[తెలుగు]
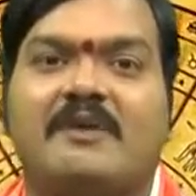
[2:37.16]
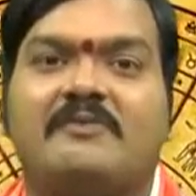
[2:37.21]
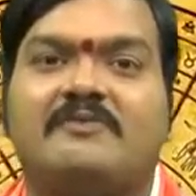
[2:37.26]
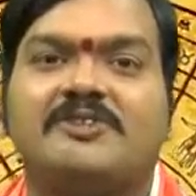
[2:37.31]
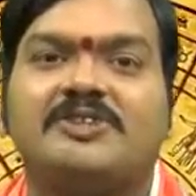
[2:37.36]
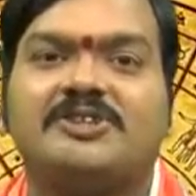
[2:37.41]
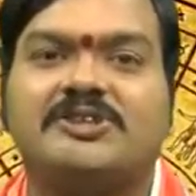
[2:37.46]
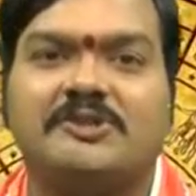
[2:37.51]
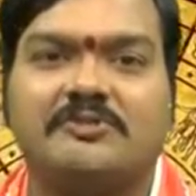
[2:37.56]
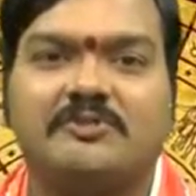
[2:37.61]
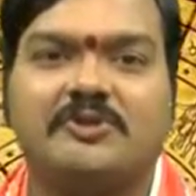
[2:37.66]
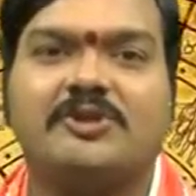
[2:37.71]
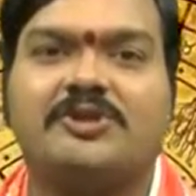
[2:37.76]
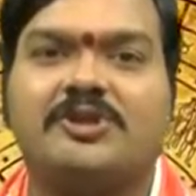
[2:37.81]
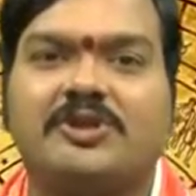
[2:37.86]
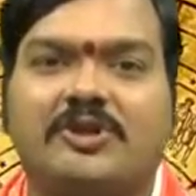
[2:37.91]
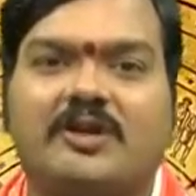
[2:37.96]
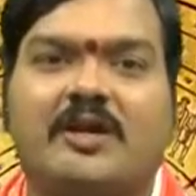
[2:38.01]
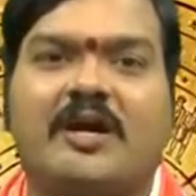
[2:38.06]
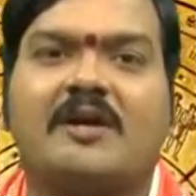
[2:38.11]

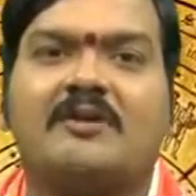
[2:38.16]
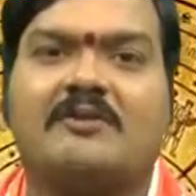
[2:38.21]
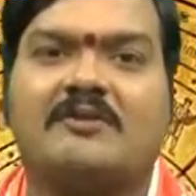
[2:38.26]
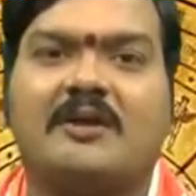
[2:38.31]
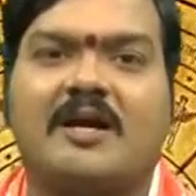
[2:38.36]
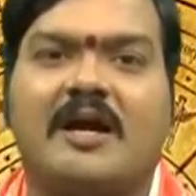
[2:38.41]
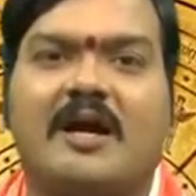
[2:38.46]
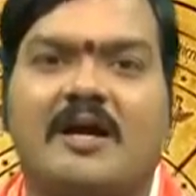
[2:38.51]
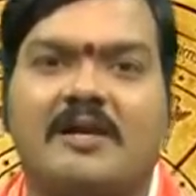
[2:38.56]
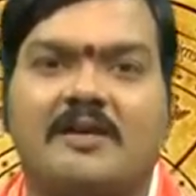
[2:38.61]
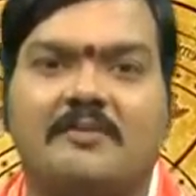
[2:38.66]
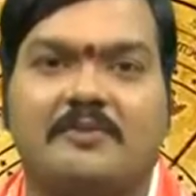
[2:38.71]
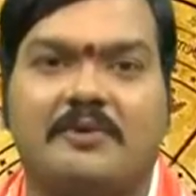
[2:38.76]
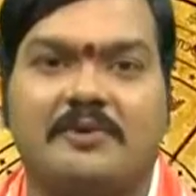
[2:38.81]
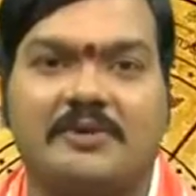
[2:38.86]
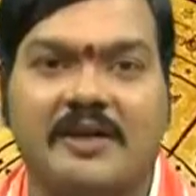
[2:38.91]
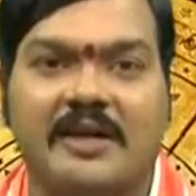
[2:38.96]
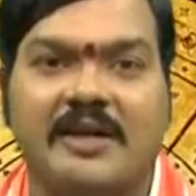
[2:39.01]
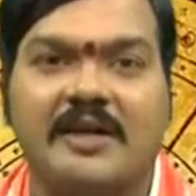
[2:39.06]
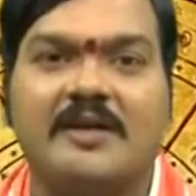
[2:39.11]
విష్ణుమూర్తి యొక్క అనుగ్రహాన్ని
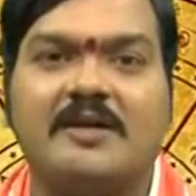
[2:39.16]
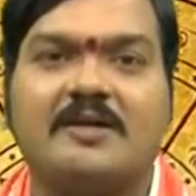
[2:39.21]
పొంది